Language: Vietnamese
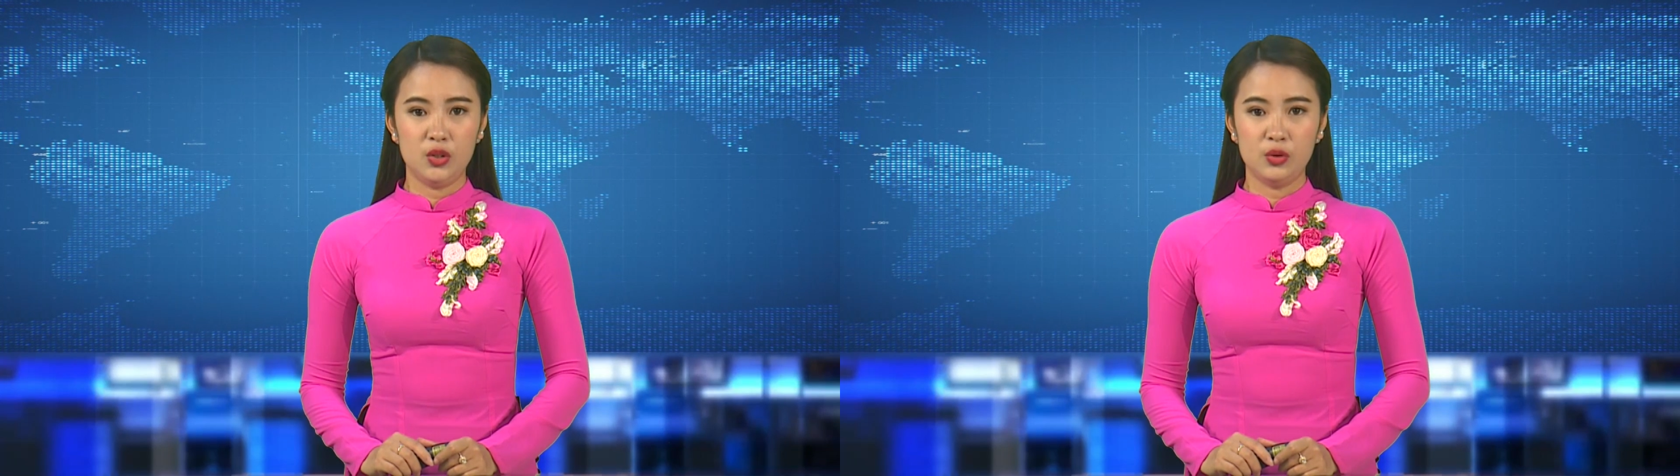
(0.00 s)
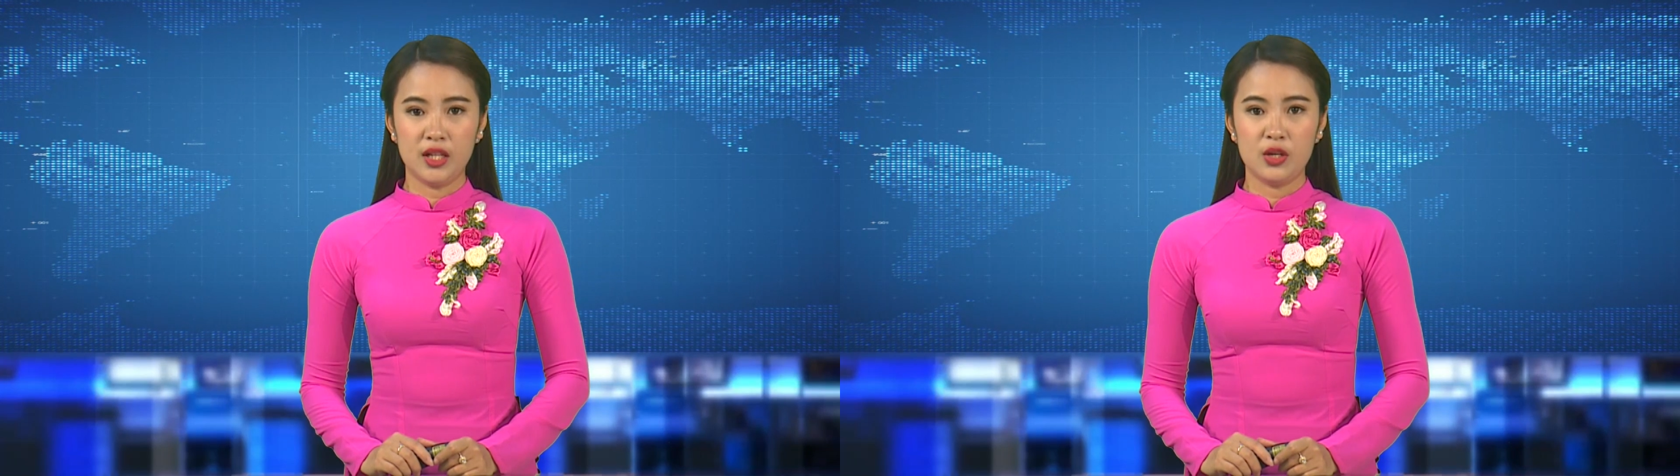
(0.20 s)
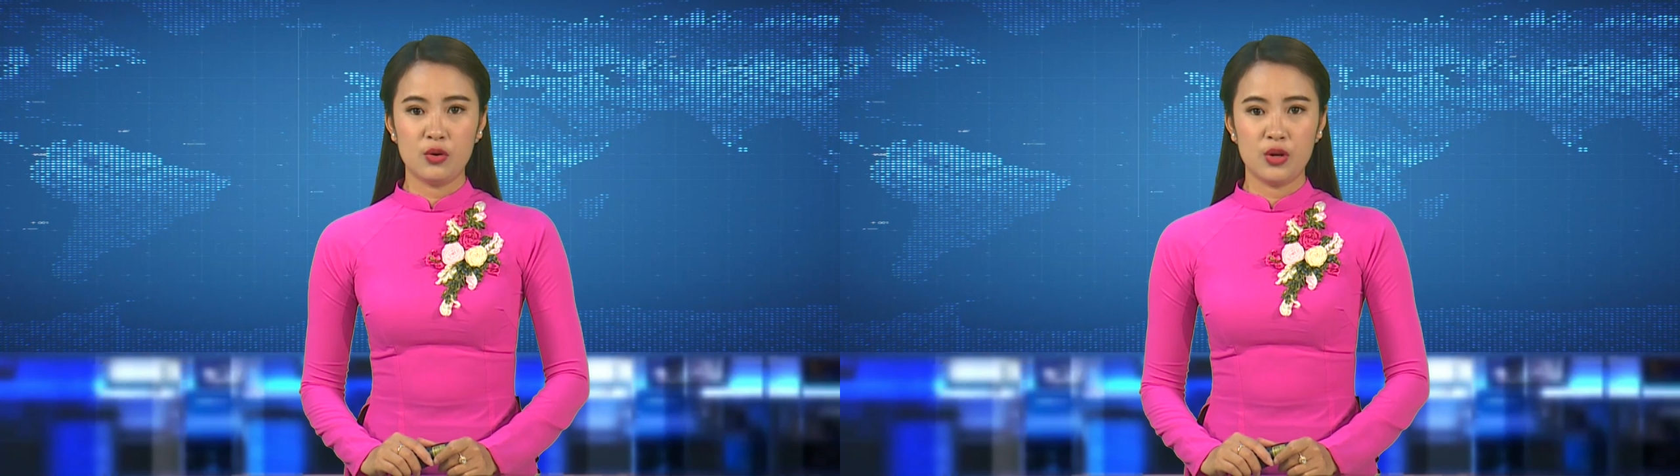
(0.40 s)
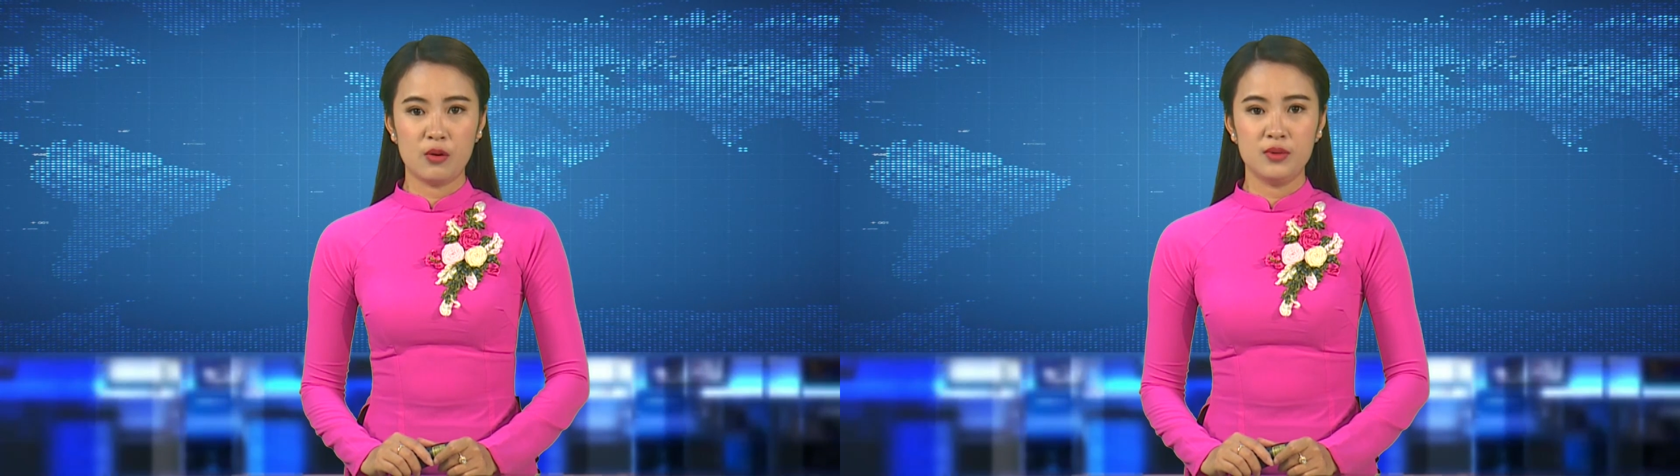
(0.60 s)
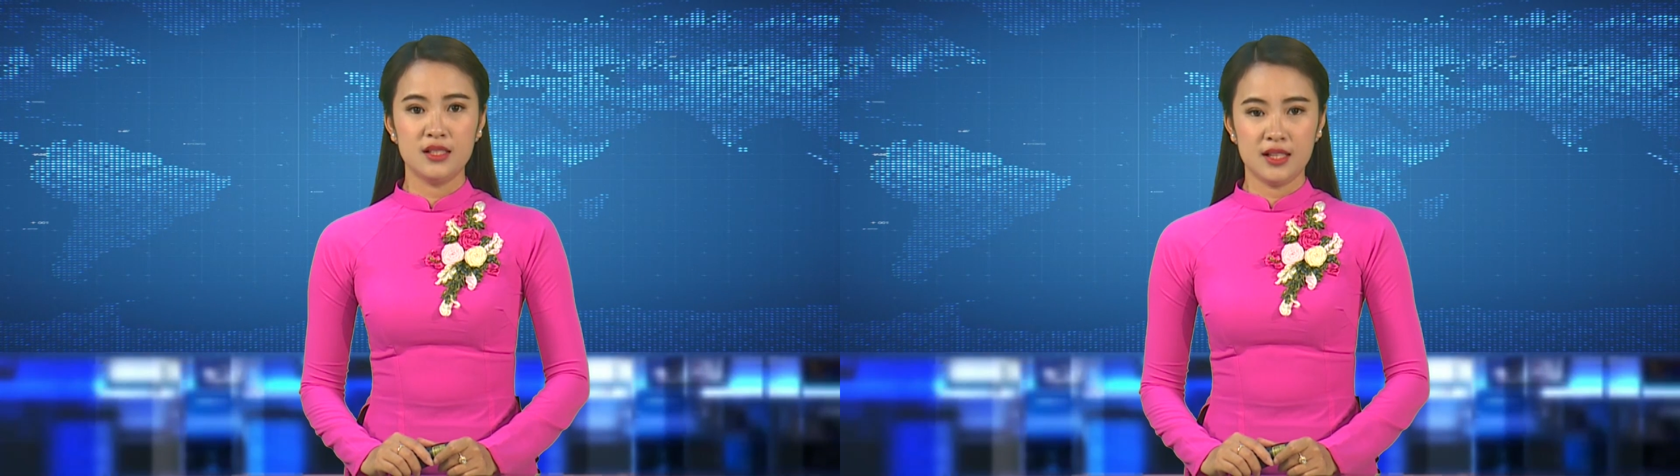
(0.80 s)
Chủ tịch Hội
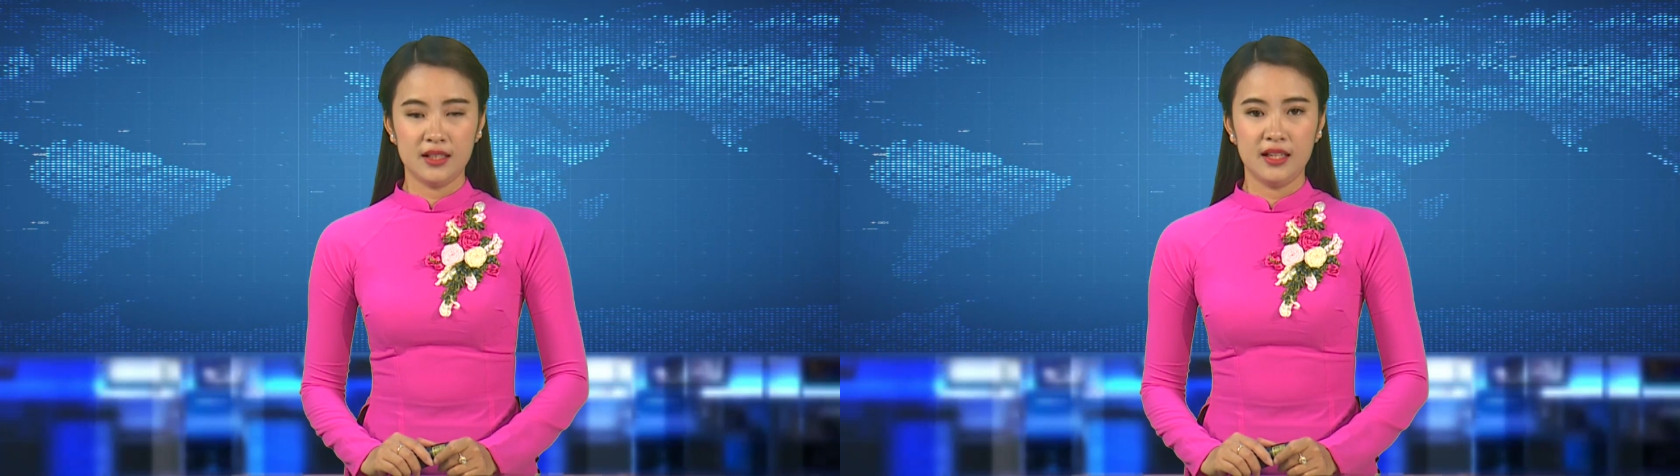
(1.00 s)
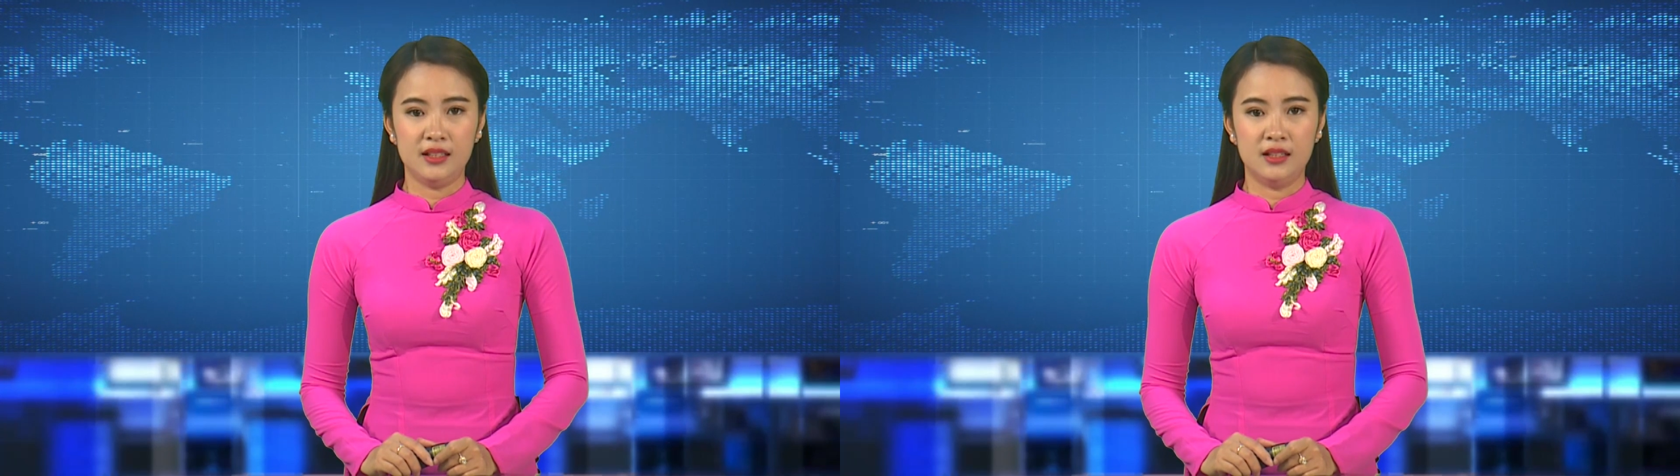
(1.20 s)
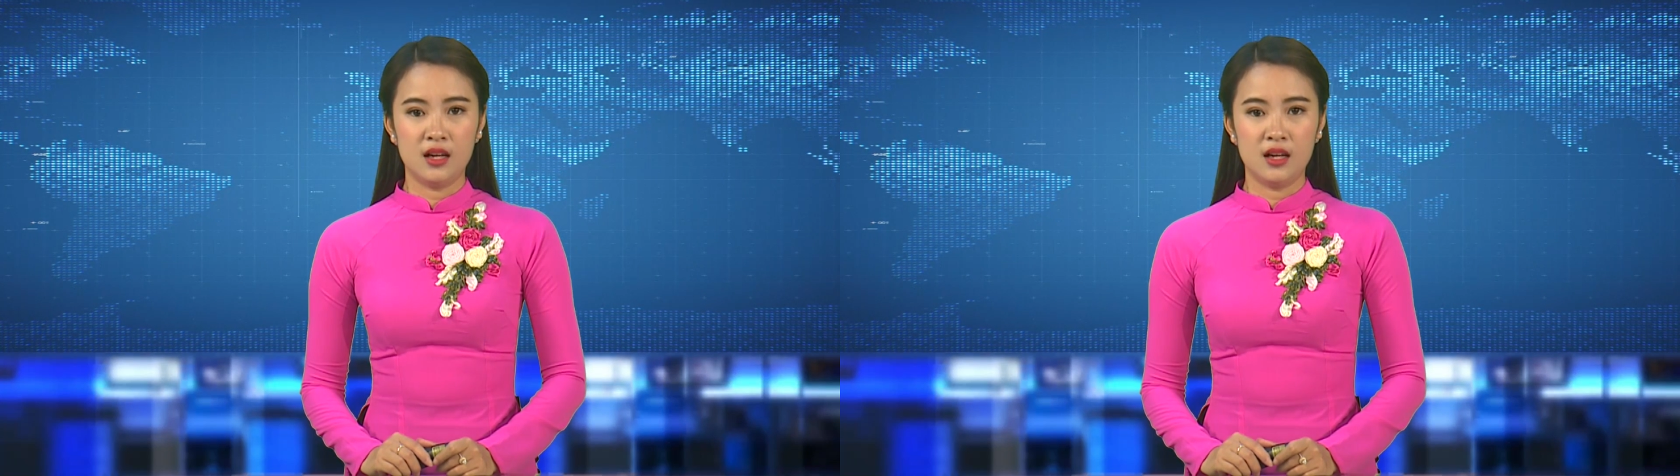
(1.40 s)
đồng Nhân dân tỉnh,